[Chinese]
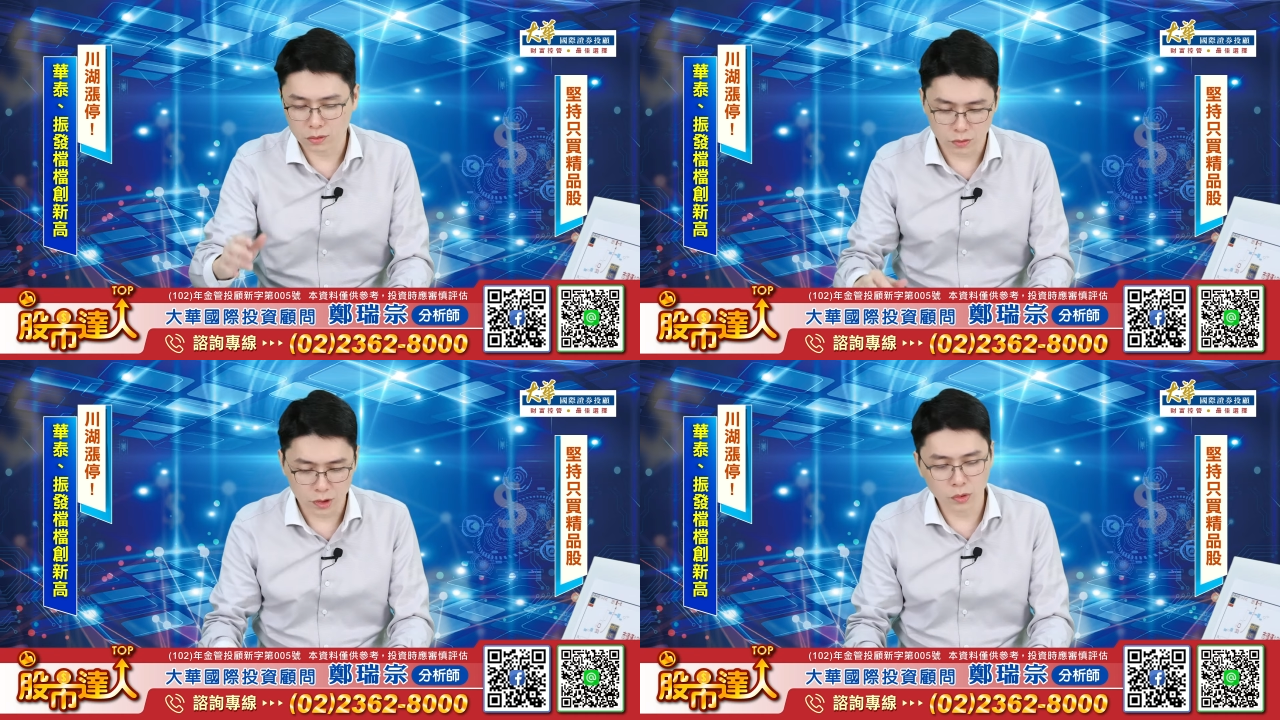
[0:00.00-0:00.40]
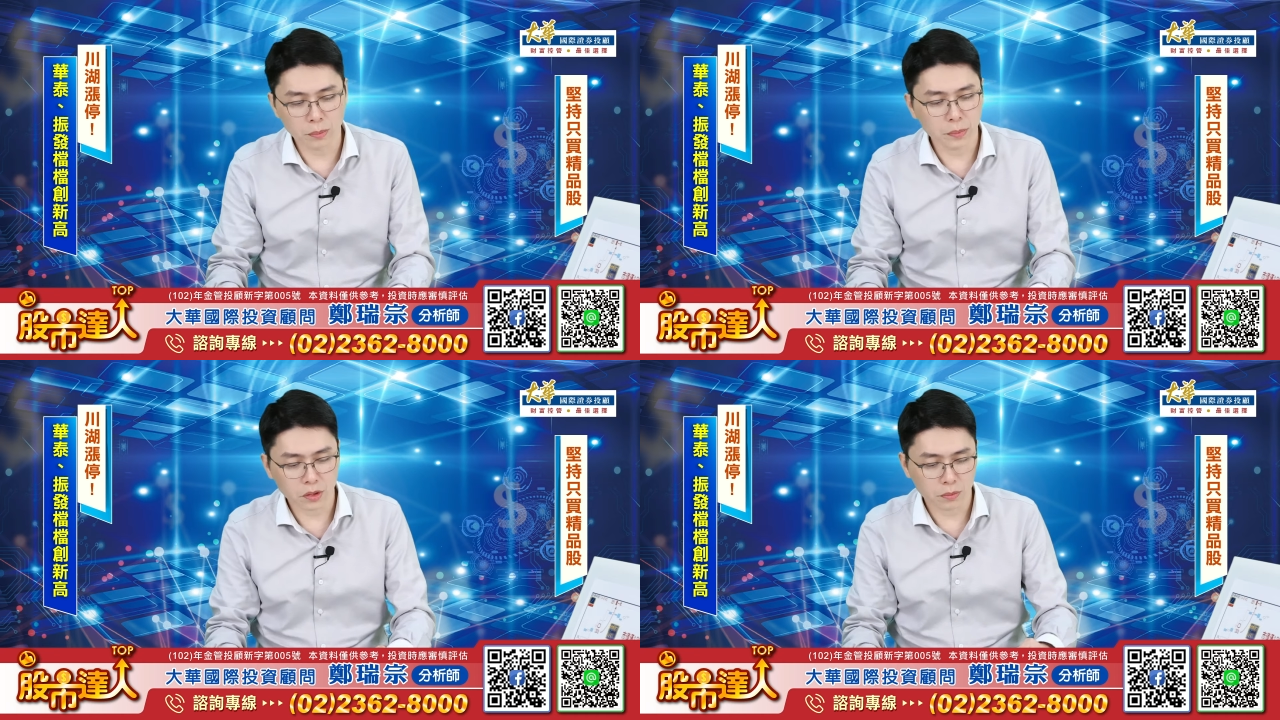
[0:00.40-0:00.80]
我认为
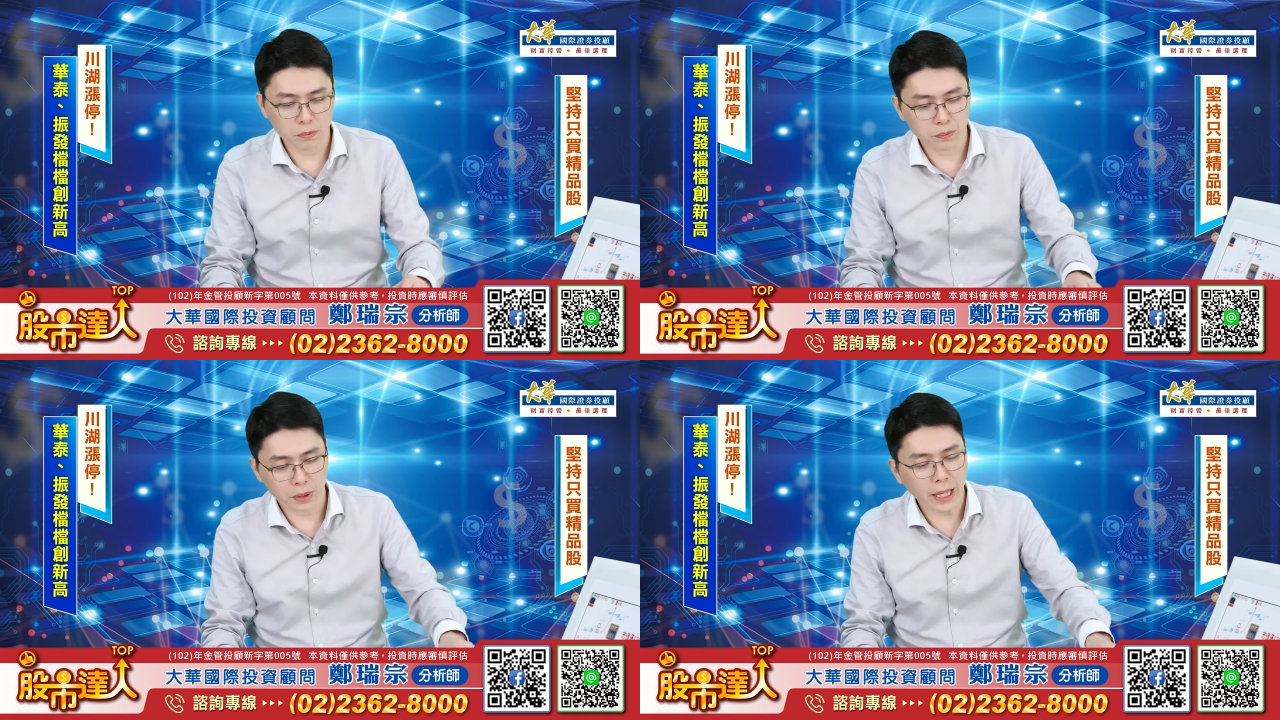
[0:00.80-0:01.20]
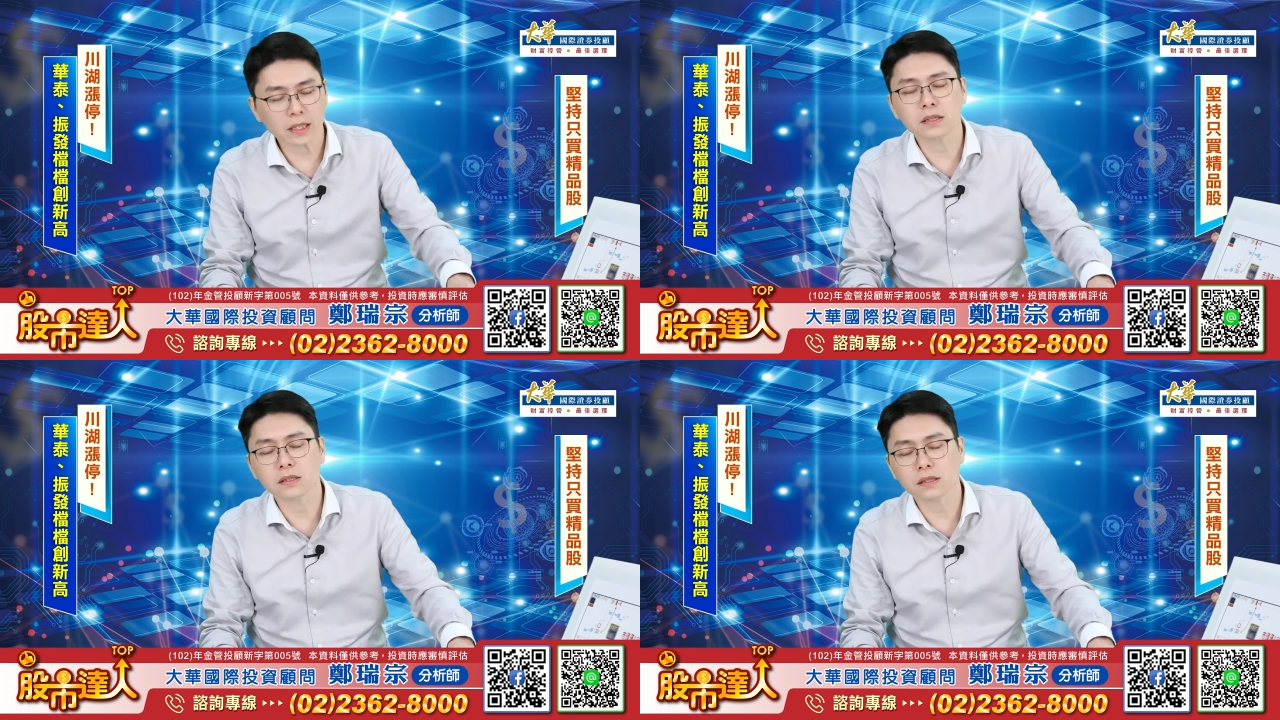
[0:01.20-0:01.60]
没有不太
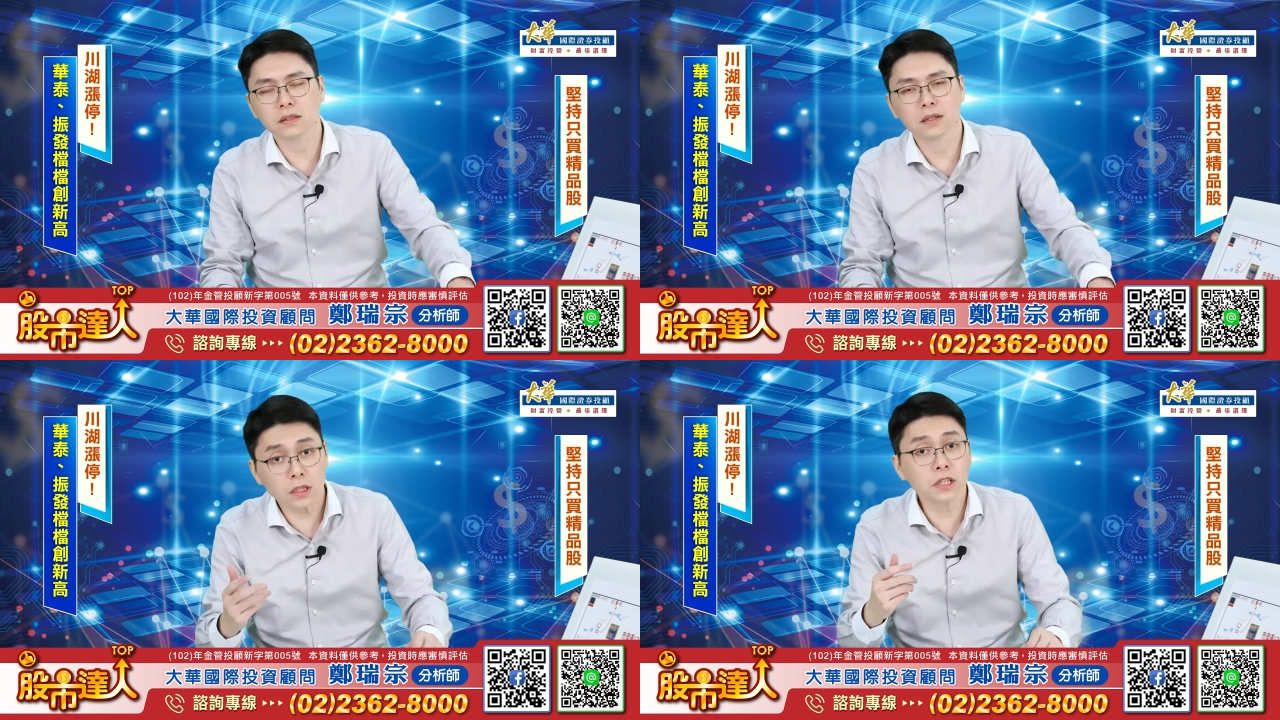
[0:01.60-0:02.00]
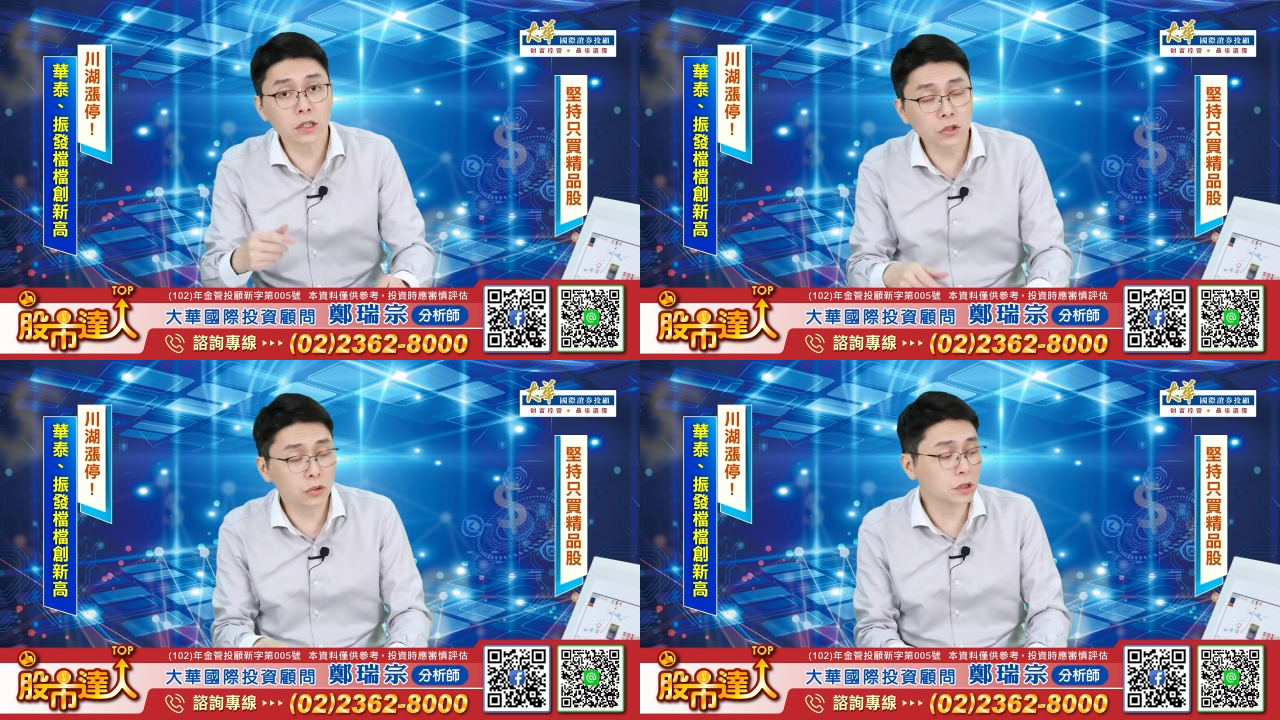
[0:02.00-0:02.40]
可能。二线
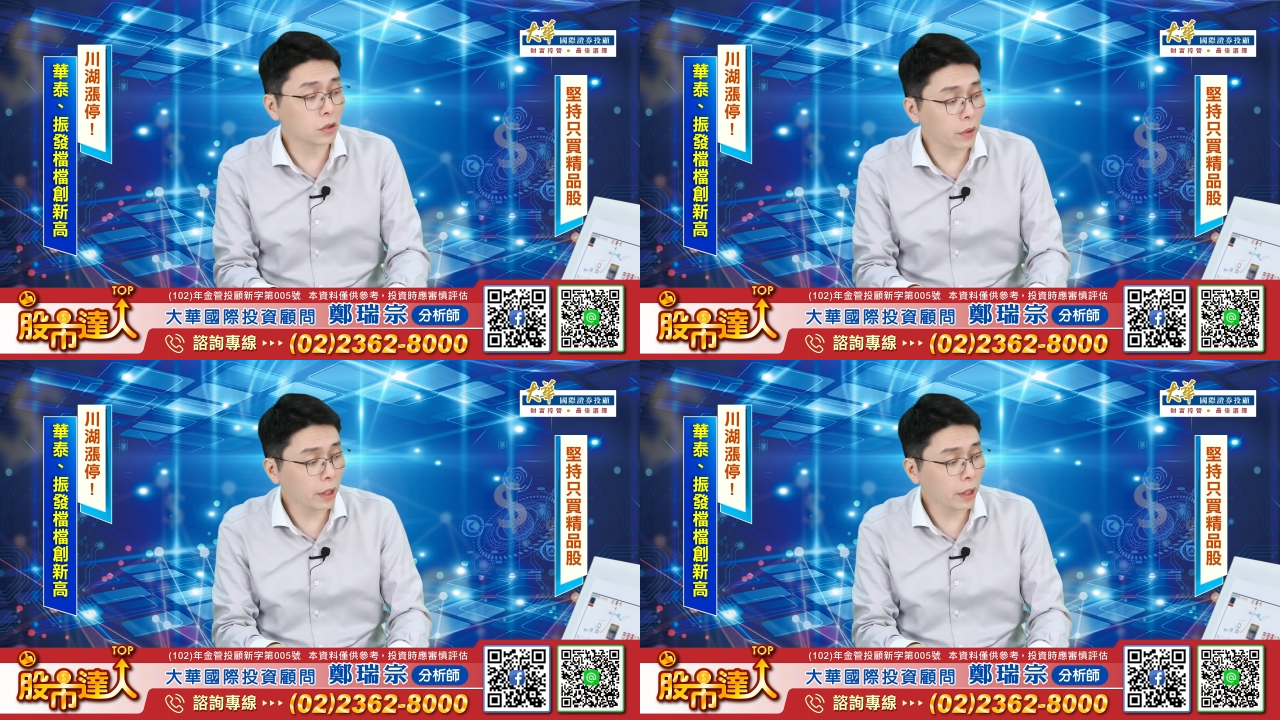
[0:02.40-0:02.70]
的就有机会，